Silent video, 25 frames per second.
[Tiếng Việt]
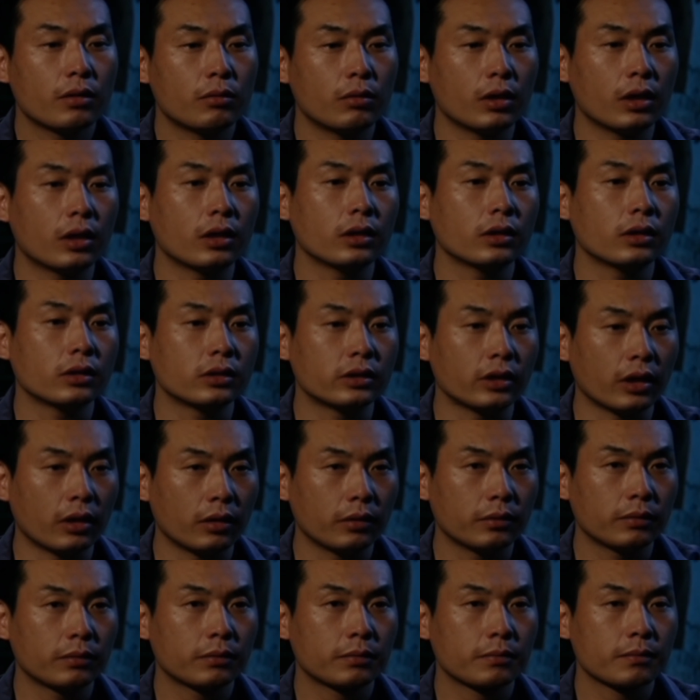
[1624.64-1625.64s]
lại đánh nó
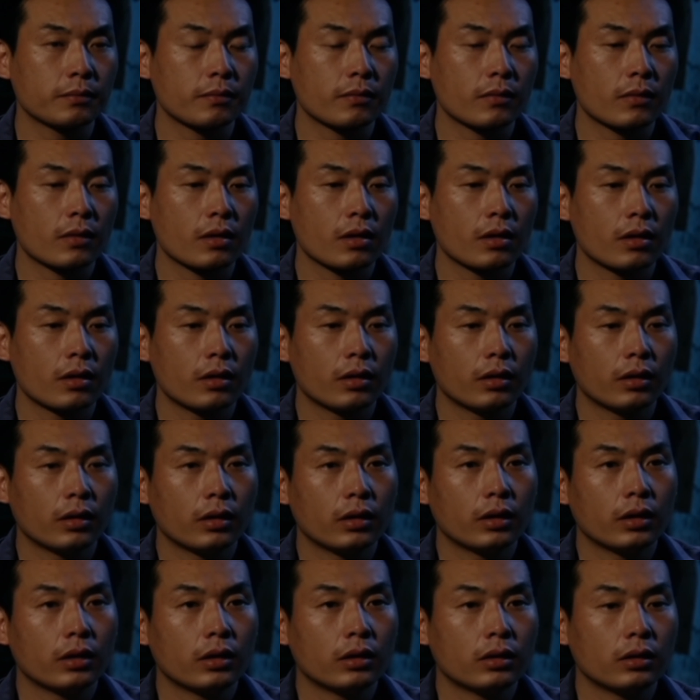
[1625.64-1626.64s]
bán sống bán
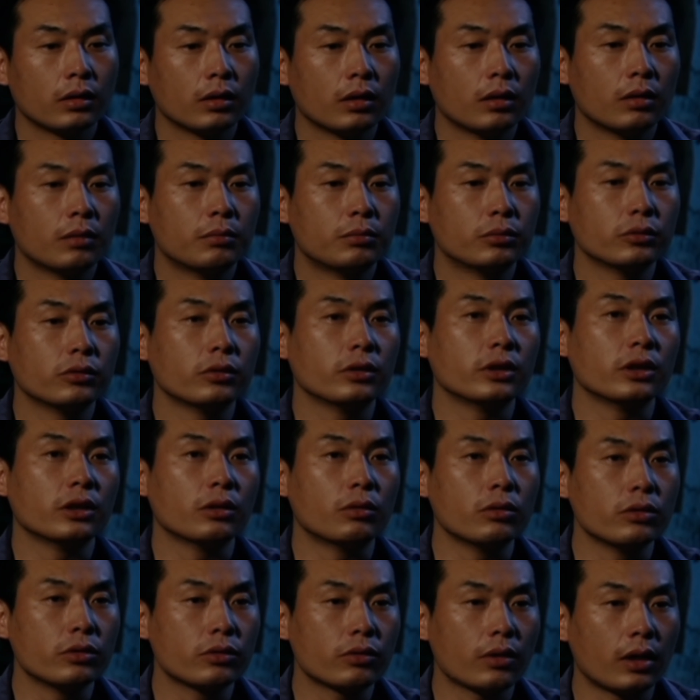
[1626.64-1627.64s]
chết. Lần này
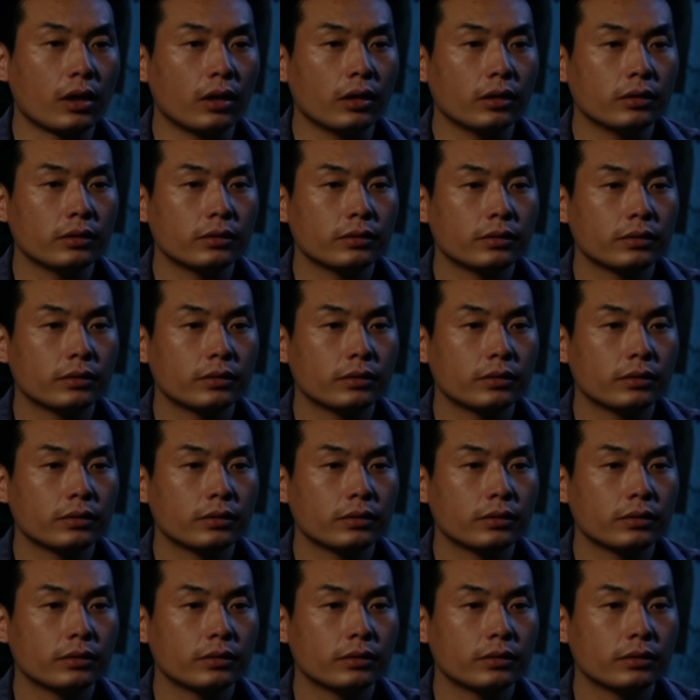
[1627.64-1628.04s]
nó trở về